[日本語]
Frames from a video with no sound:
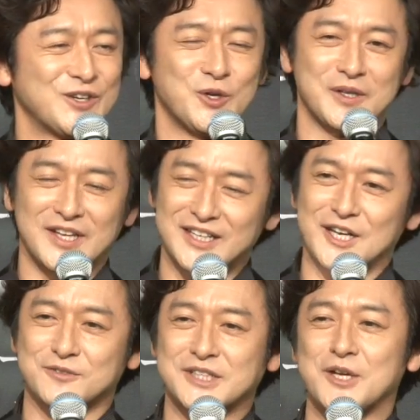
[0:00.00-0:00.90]
これは何
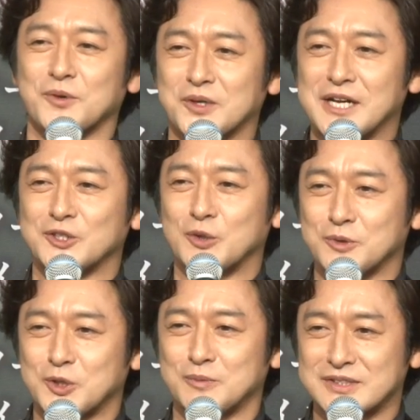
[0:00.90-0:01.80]
か深いものがあると
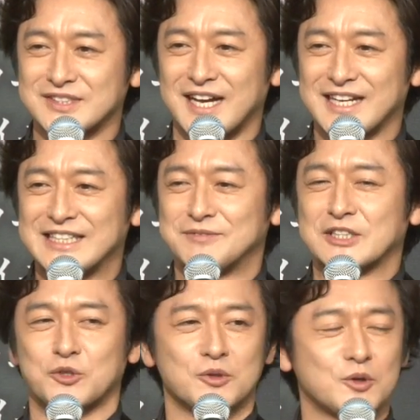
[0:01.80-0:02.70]
思っておりますが、
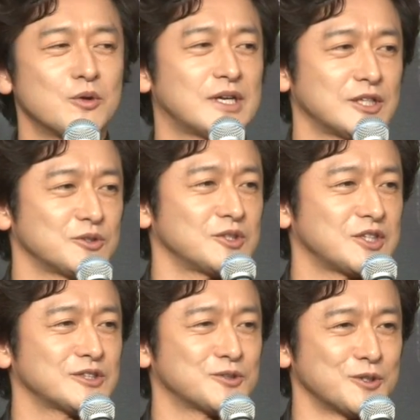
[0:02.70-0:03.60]
まあ、その今回その
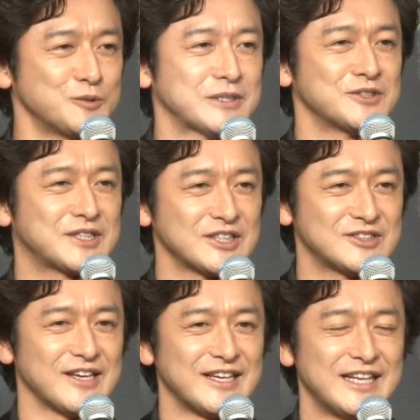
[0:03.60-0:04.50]
チャンスをうまく生か
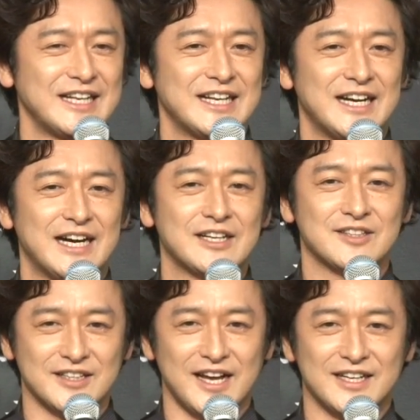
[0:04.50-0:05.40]
して新
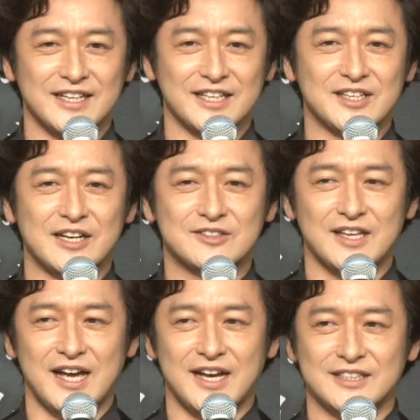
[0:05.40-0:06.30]
たな
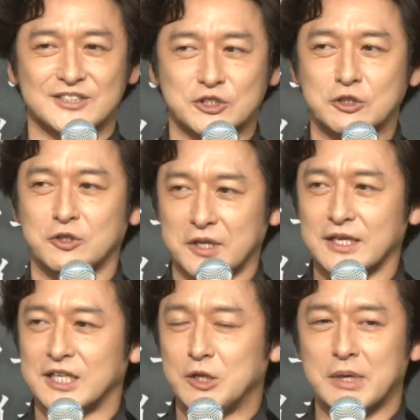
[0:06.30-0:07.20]
キャラクターちょっと
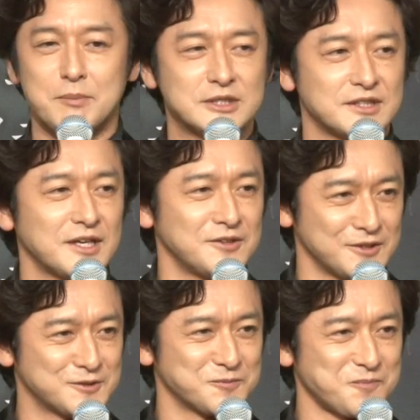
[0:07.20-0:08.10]
ね2枚目じゃないん
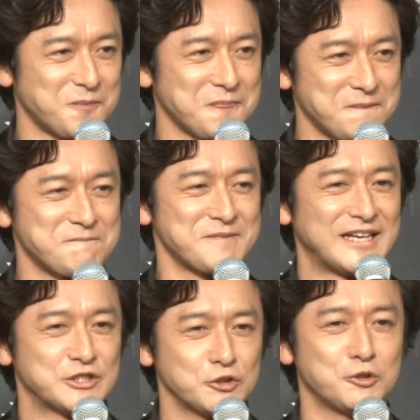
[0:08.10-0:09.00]
です
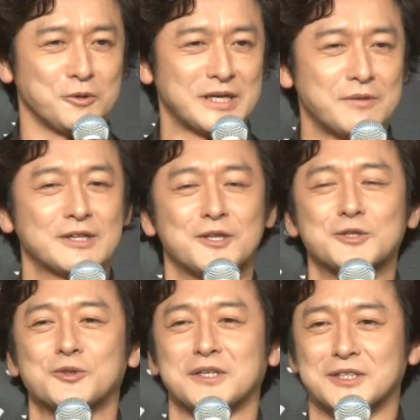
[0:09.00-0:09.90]
ちょっと変わって
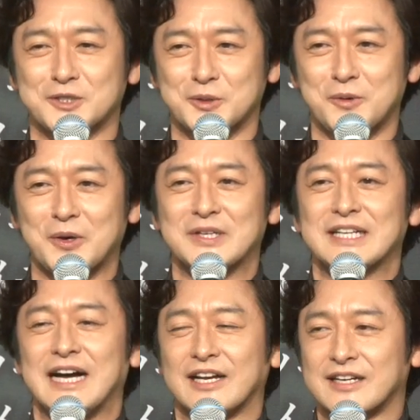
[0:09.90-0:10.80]
る人なんですけども
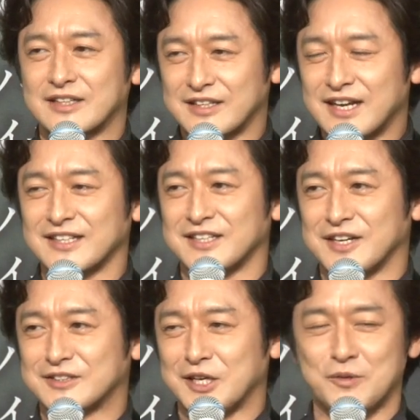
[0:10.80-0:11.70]
新たな
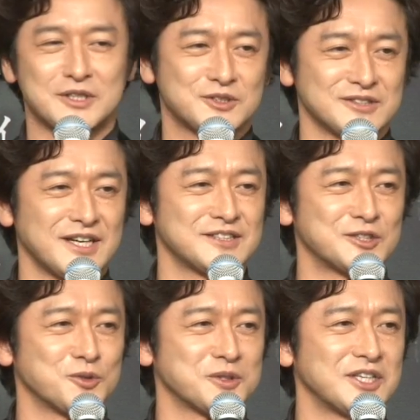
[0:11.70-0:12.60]
キャラクターを私の中で
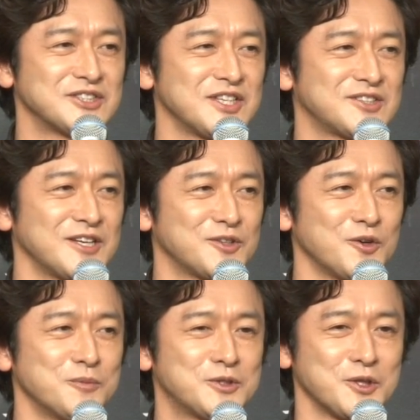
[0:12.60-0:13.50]
造形していきたいと
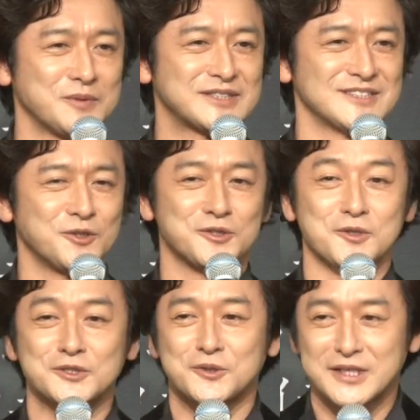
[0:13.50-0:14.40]
思っておりますどうぞ
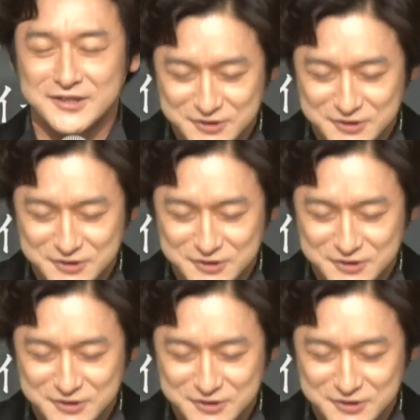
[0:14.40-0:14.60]
よろしくお願